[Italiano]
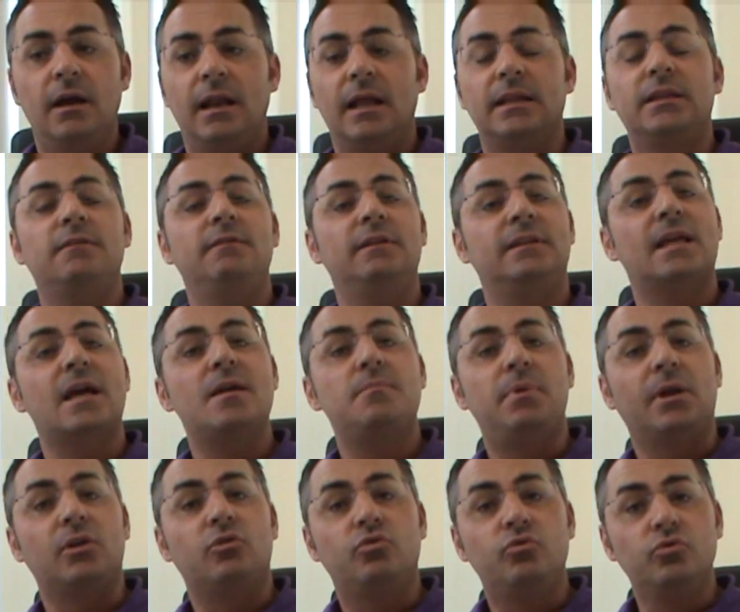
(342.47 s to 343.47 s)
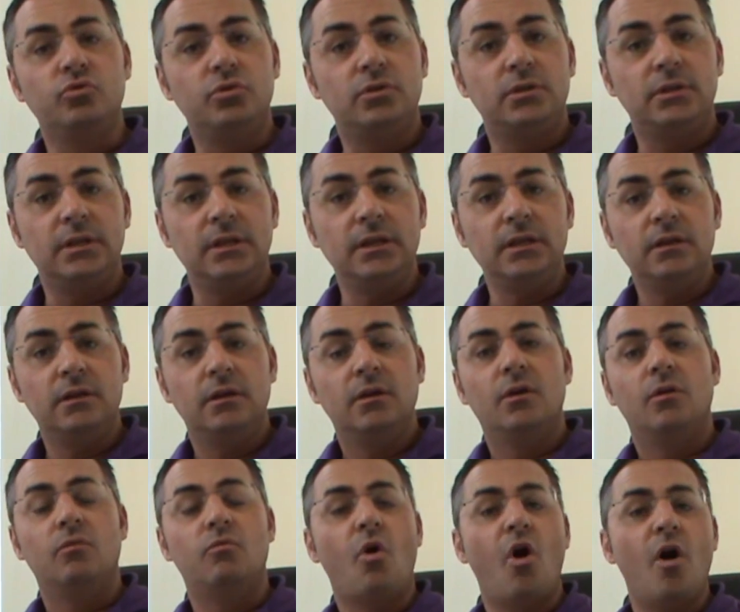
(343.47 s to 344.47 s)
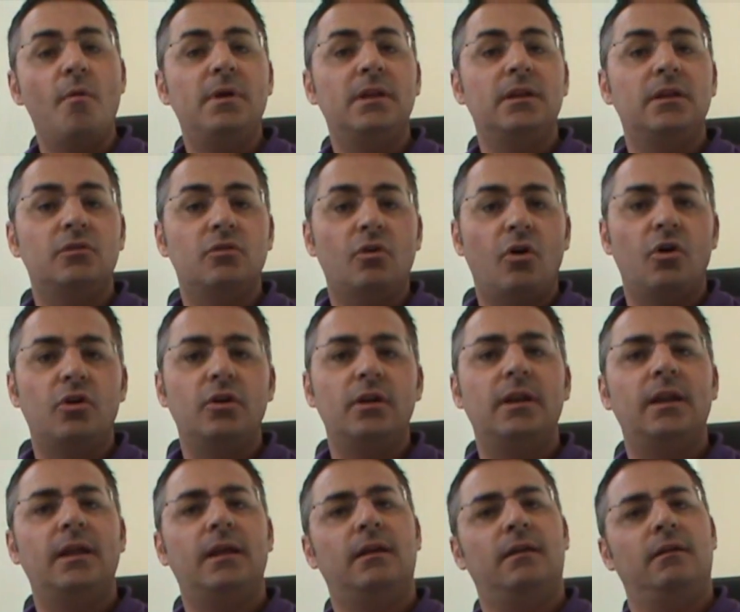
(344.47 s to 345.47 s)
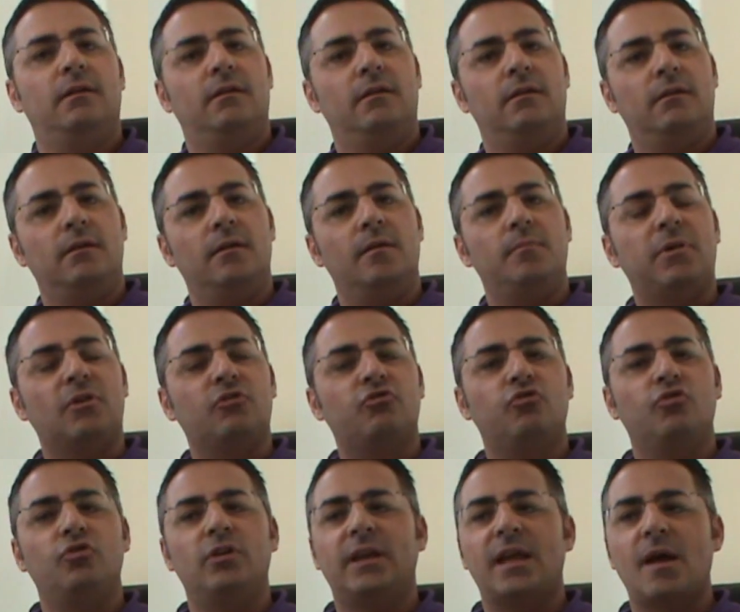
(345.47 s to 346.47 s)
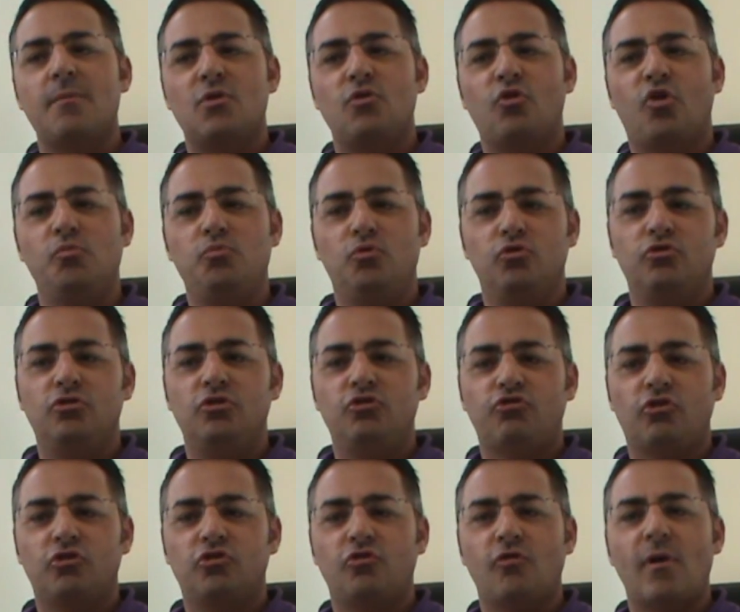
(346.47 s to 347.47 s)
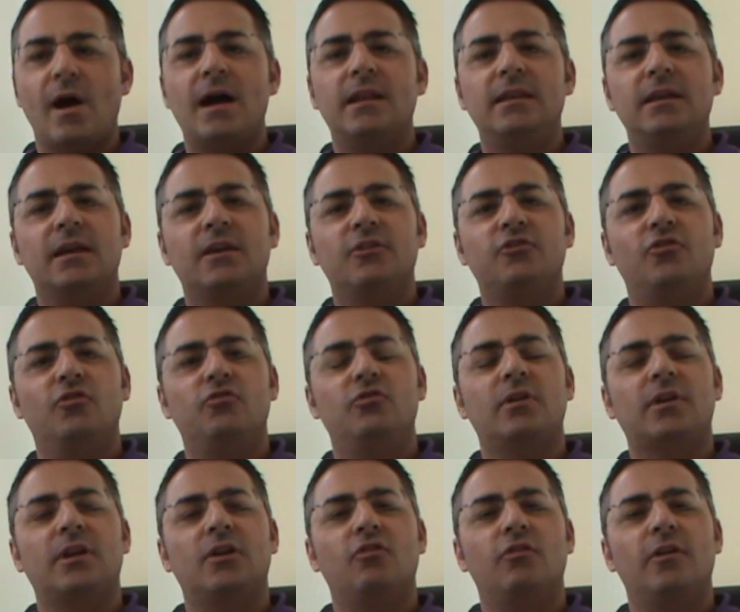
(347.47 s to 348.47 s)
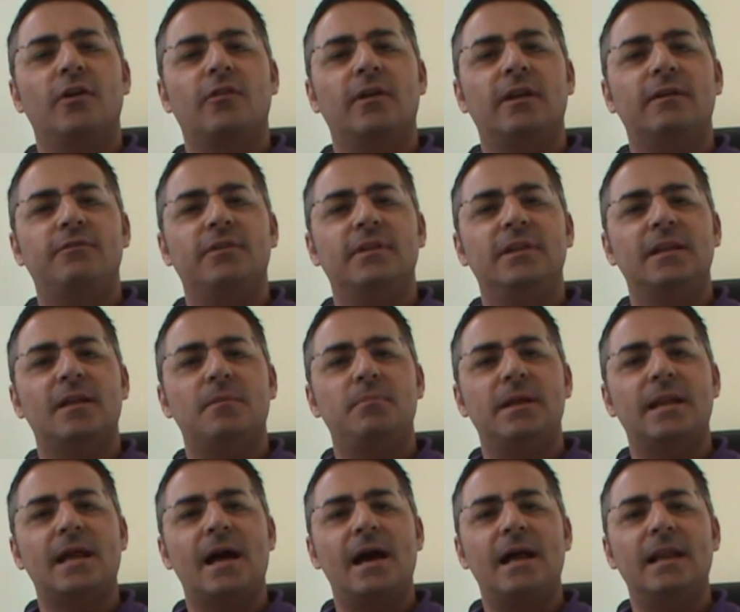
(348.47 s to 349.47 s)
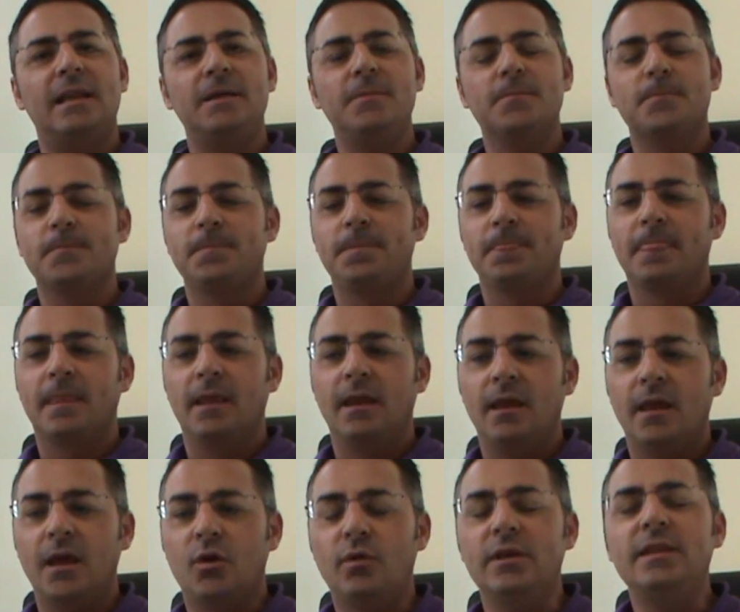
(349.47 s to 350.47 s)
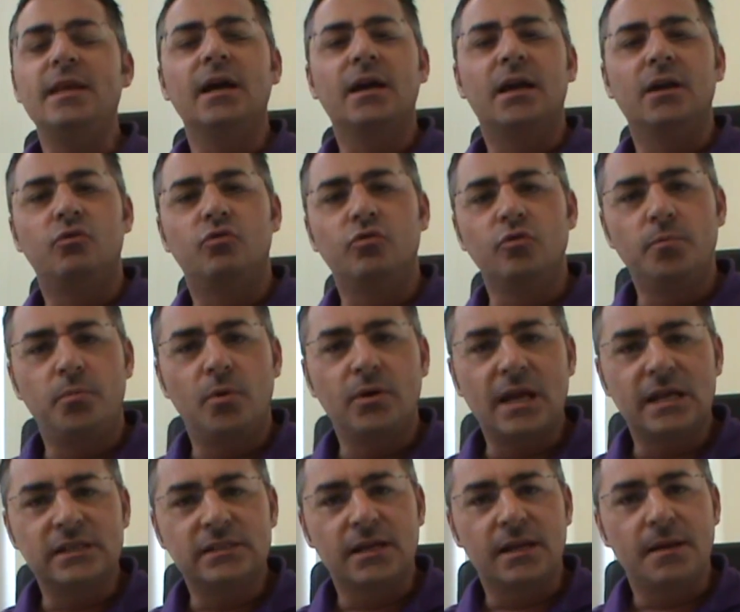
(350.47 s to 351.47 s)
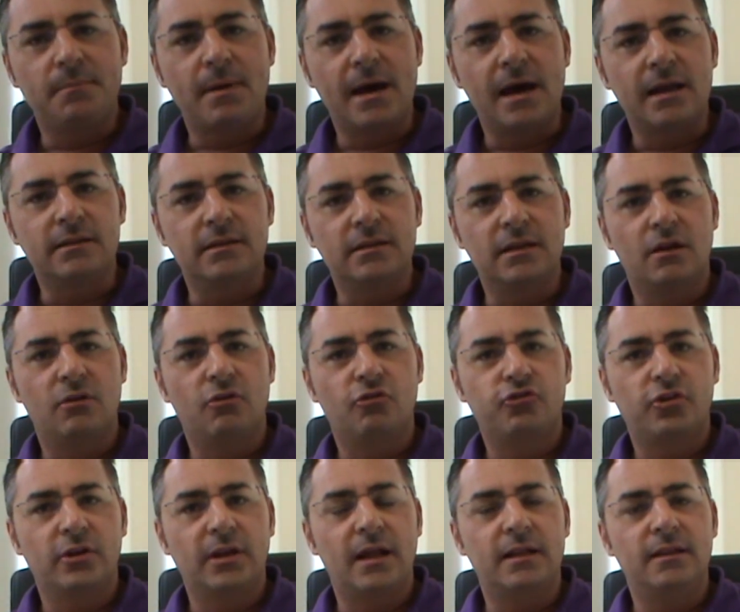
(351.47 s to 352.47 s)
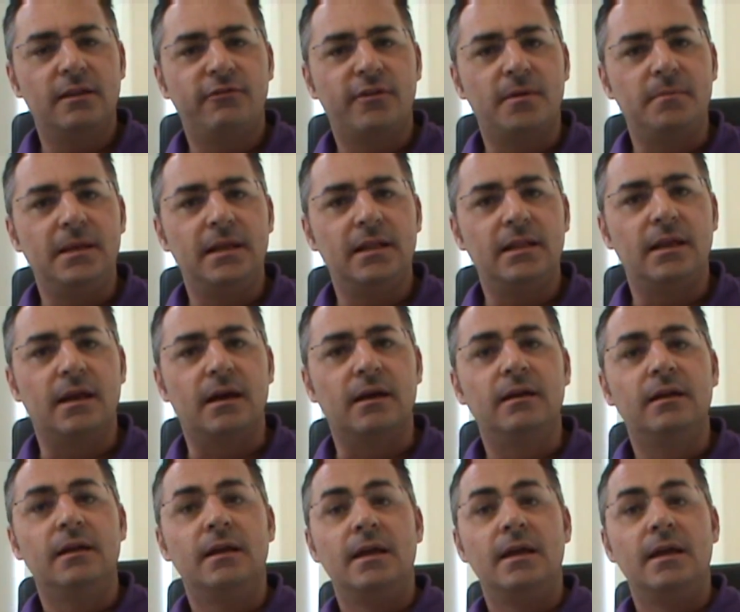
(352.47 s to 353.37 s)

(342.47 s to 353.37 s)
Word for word: l'attività è per tutti, uomini, donne, eh, persone che abbiano compiuto 18 anni e che siano in regola con la fedina penale e quindi anche tu puoi essere parte della nostra grande famiglia.